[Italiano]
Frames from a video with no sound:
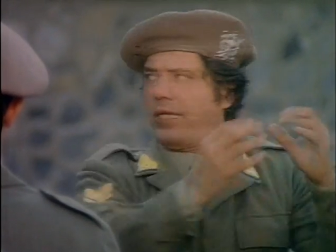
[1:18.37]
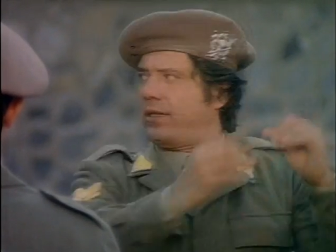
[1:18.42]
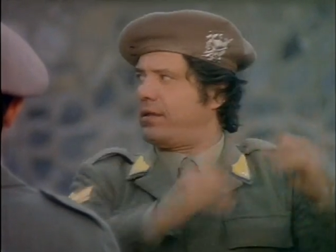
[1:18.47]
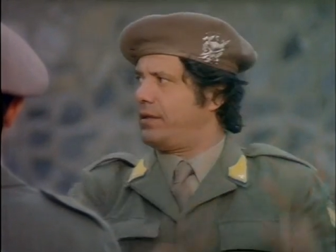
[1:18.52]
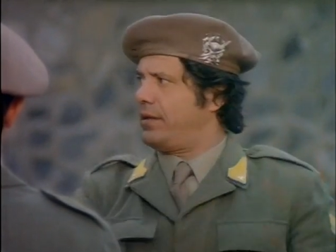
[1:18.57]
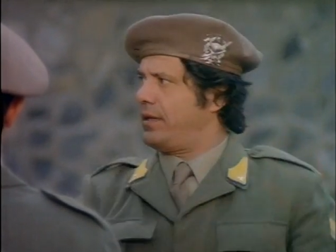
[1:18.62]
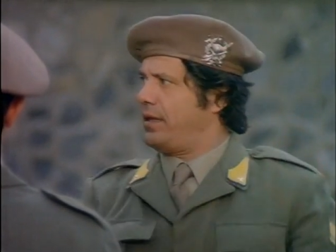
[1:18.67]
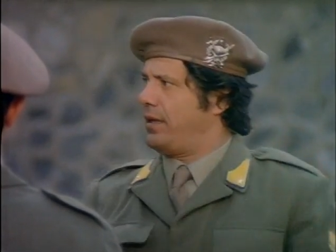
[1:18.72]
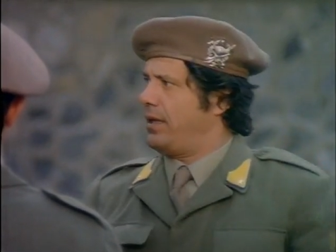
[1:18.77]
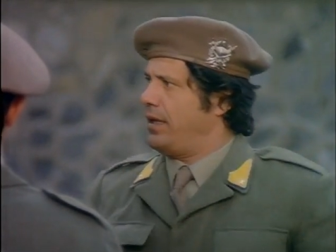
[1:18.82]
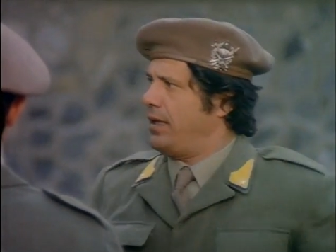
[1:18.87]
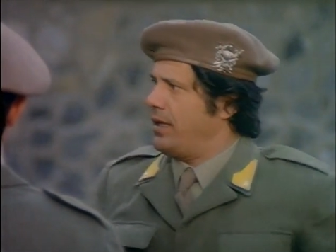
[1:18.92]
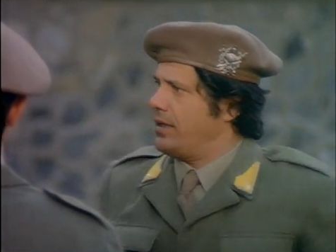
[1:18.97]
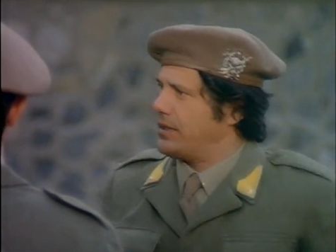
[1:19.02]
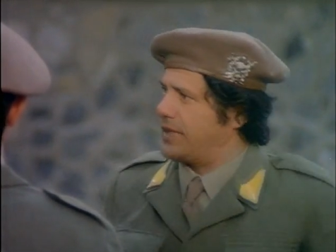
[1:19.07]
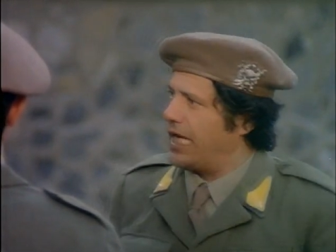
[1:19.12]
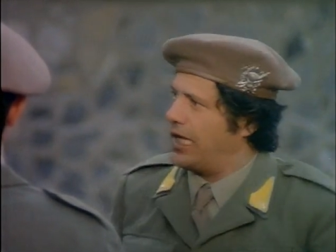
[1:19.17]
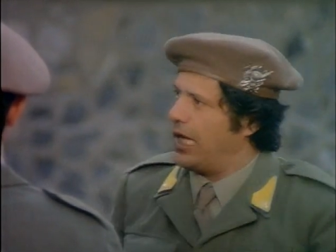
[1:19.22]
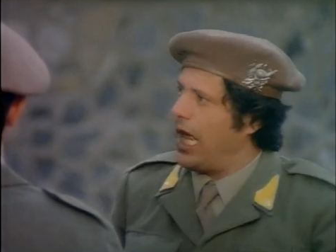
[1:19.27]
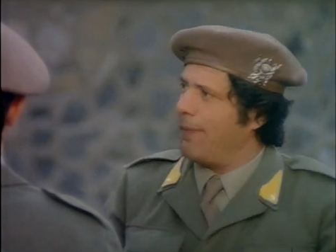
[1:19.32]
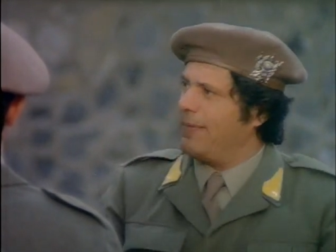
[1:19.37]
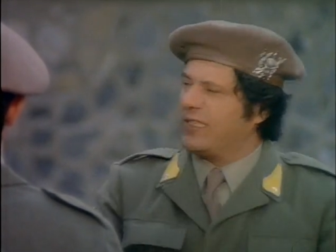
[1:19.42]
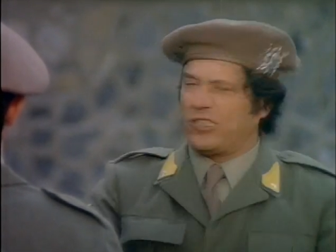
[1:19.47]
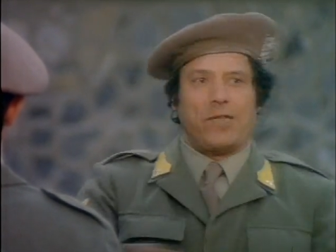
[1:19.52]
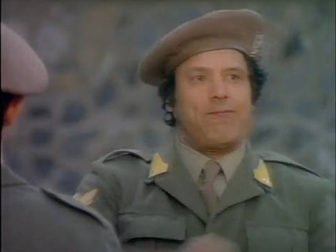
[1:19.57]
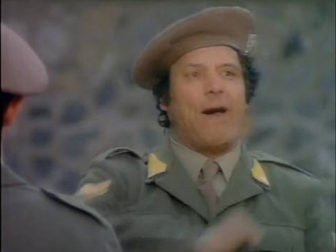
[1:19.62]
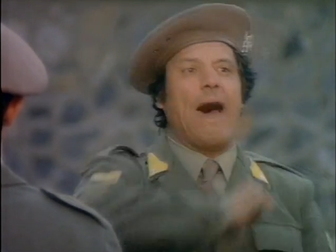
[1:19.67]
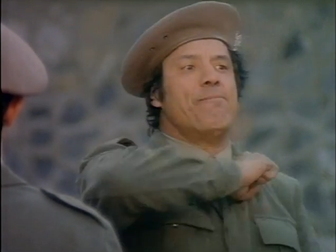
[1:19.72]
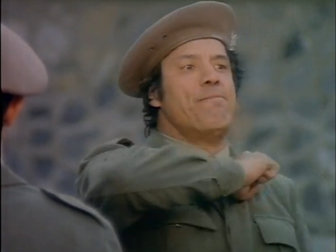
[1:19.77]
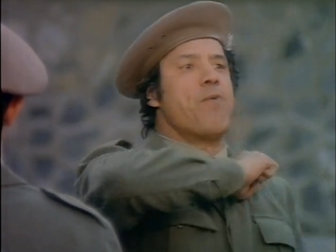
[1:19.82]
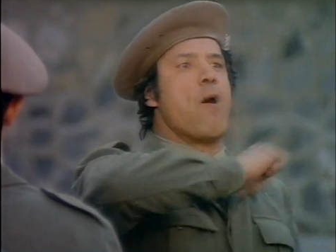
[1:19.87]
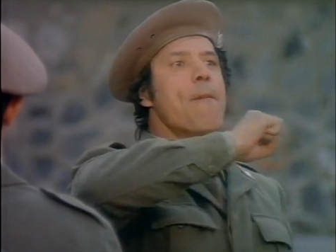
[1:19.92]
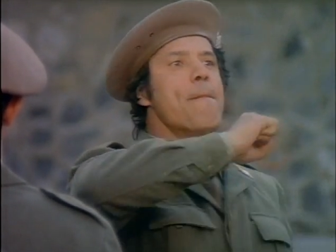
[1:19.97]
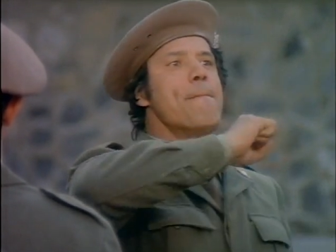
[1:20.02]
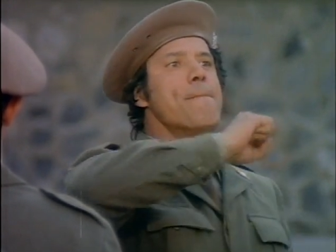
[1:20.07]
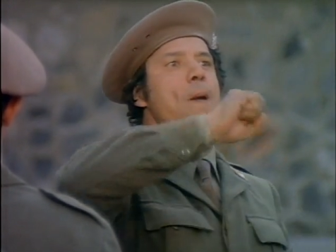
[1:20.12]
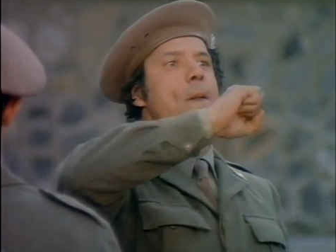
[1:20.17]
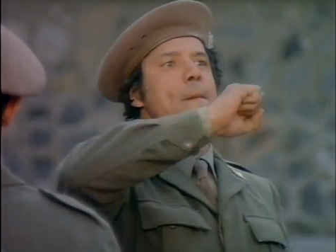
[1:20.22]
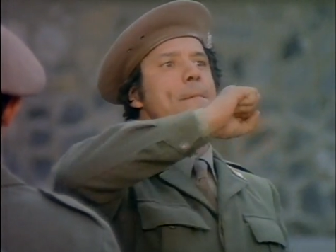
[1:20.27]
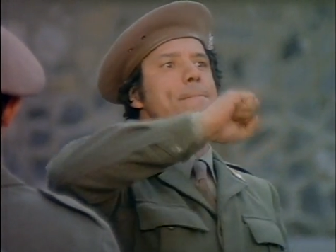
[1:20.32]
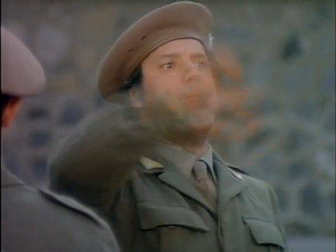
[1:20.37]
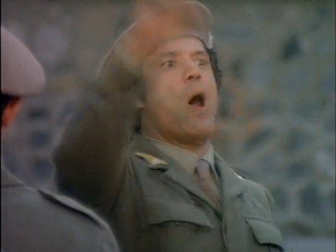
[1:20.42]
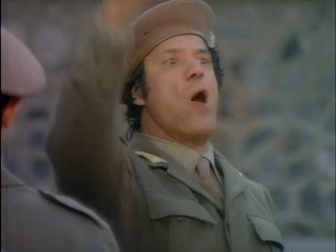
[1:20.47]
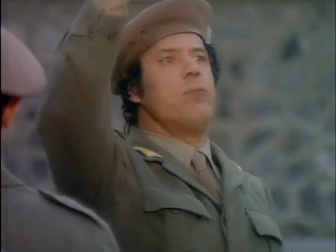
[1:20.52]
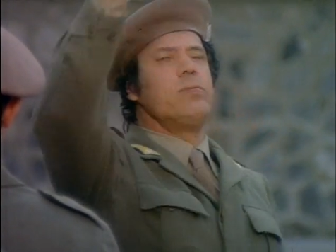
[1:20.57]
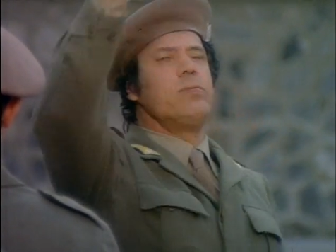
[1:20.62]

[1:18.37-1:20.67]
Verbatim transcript: Se l'opice fa bum bum bum, la